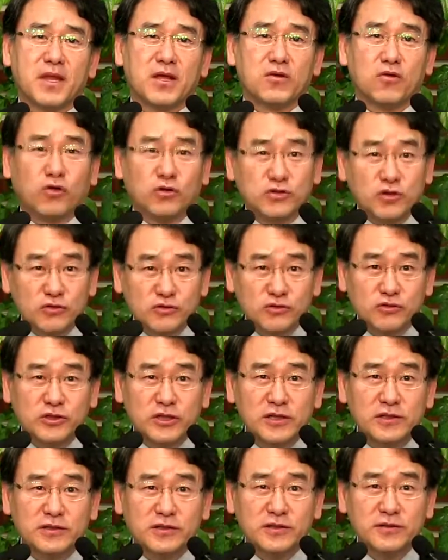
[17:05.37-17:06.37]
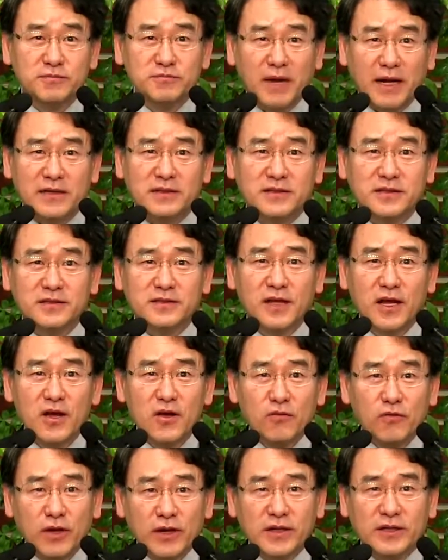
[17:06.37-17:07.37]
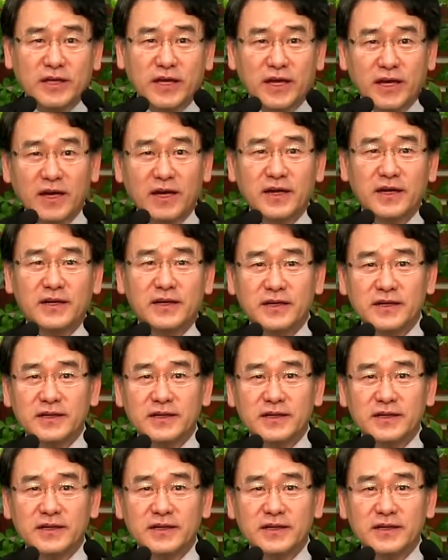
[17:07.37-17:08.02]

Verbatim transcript: 고쳐주실 듯 말 듯 왜 이렇게